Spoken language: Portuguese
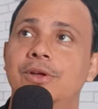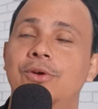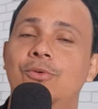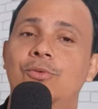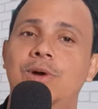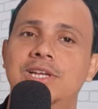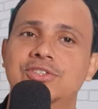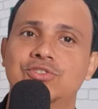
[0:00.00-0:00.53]

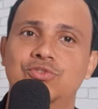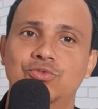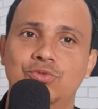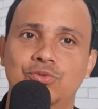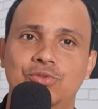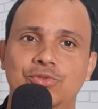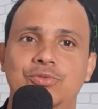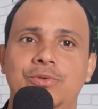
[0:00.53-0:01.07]
o
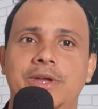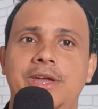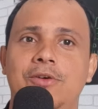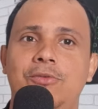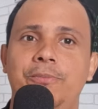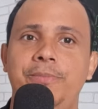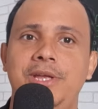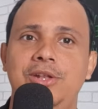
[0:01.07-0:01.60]
assunto é
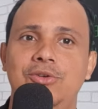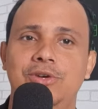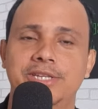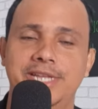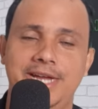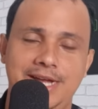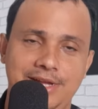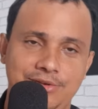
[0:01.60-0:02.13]
o
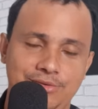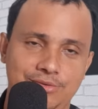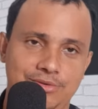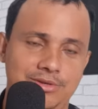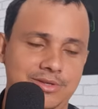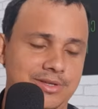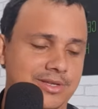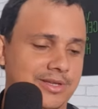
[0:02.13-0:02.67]
bilionário
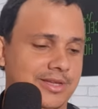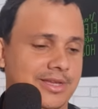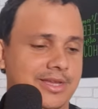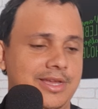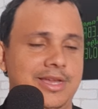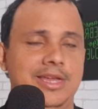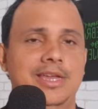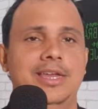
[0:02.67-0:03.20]

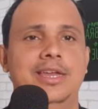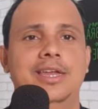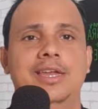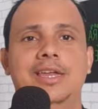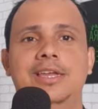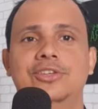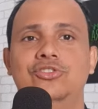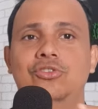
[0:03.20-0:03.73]

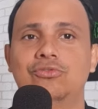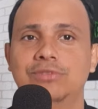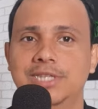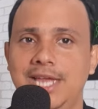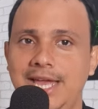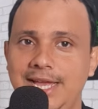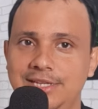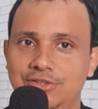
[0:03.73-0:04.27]
é, John
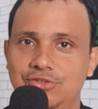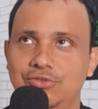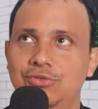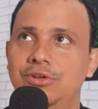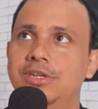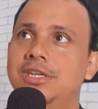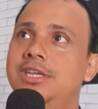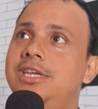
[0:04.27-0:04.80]

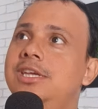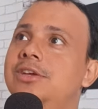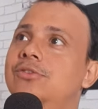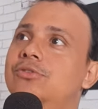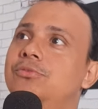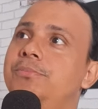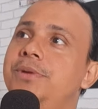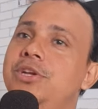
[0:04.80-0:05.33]
Textor e
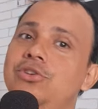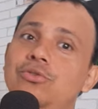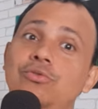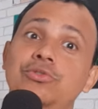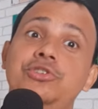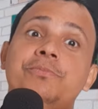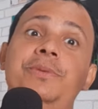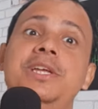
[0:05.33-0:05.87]
o,
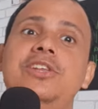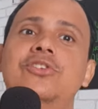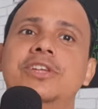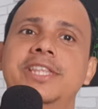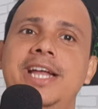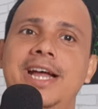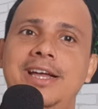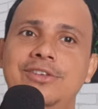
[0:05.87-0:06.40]
os
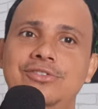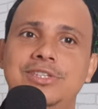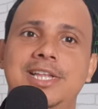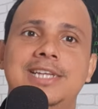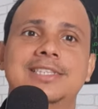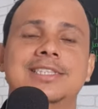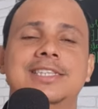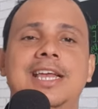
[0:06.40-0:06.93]
bilionários
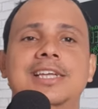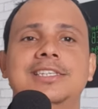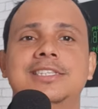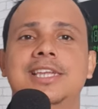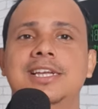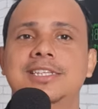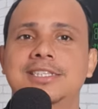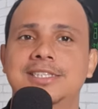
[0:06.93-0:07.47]
da
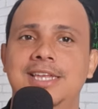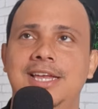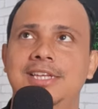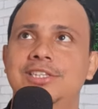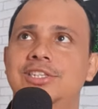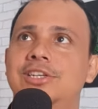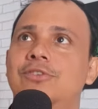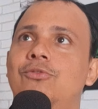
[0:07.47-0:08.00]
Sex
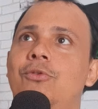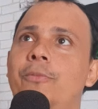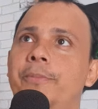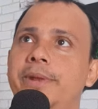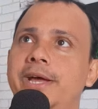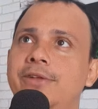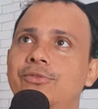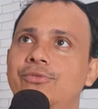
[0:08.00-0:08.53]
que
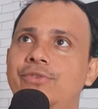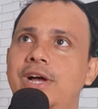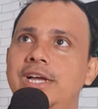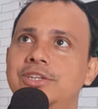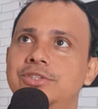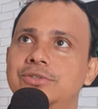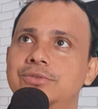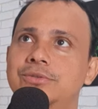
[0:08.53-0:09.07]
compraram o
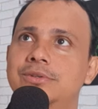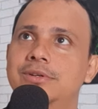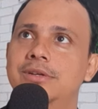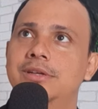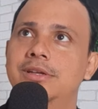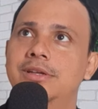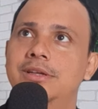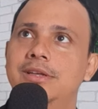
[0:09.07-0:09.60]
Vasco.
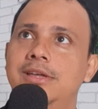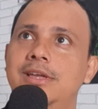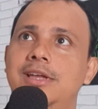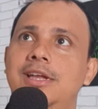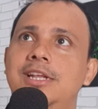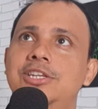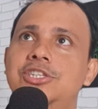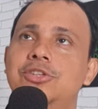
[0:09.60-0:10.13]

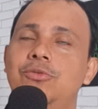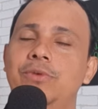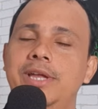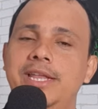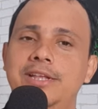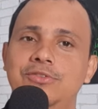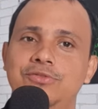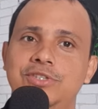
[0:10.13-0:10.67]
Eles estão
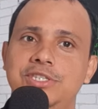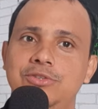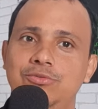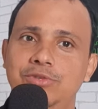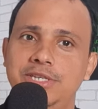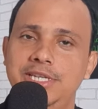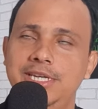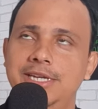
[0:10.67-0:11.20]
querendo se
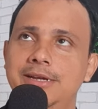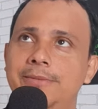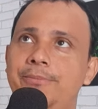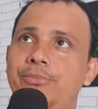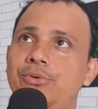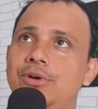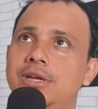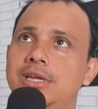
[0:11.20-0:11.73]
unir
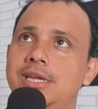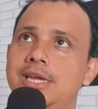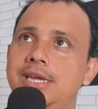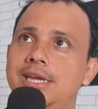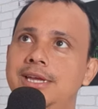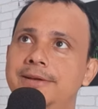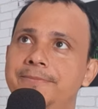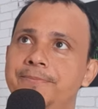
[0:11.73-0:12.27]

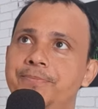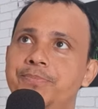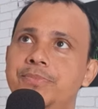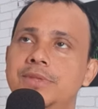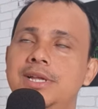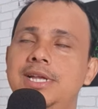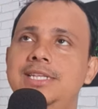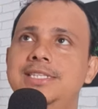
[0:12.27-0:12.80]
porque
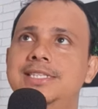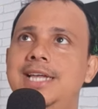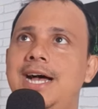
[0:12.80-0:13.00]
eles